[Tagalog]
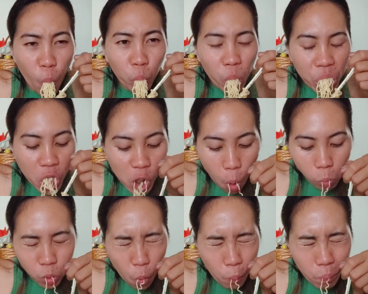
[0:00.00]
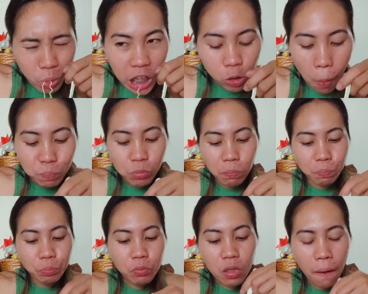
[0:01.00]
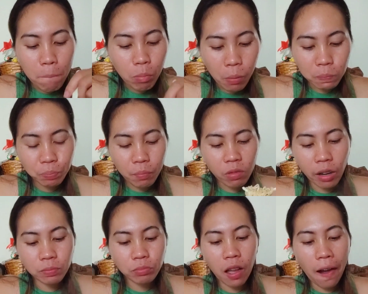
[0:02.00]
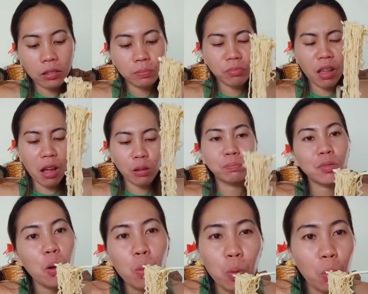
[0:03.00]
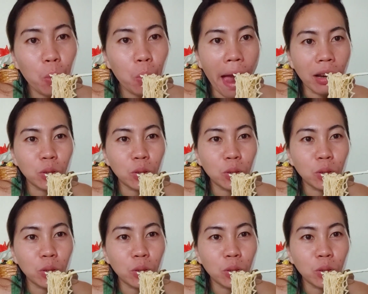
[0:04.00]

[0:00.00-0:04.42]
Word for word: nya muna nang gihop paniguro na ko dag higup so piyong piyong ta kay giinitan lagi